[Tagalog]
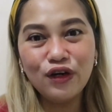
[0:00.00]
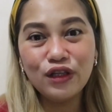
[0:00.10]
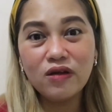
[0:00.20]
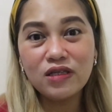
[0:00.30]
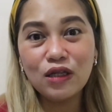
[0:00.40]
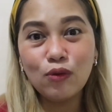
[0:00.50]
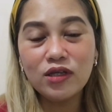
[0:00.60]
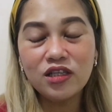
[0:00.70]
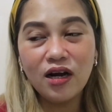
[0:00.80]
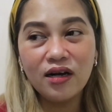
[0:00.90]
4,000
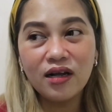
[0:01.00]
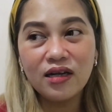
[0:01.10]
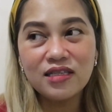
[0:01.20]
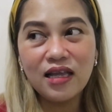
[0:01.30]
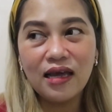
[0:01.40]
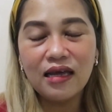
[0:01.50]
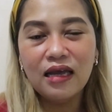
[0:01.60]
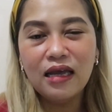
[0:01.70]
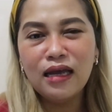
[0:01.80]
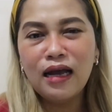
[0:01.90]
watch hour. Kasi,
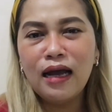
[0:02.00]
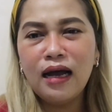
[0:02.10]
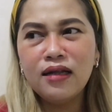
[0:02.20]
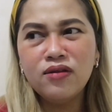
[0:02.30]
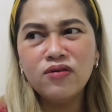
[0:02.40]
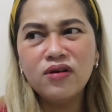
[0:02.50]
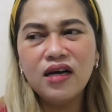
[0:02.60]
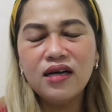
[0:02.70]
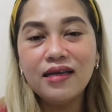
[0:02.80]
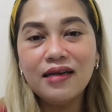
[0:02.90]
ano
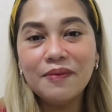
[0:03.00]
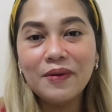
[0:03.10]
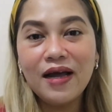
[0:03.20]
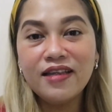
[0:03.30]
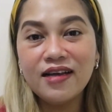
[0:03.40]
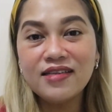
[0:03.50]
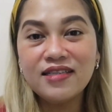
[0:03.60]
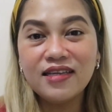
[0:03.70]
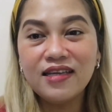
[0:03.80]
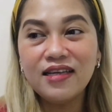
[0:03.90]
nga, ang hirap nga niya
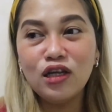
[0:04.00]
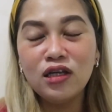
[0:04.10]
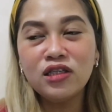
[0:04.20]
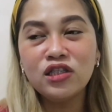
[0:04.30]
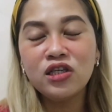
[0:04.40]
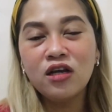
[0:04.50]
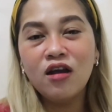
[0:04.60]
kasing i-reach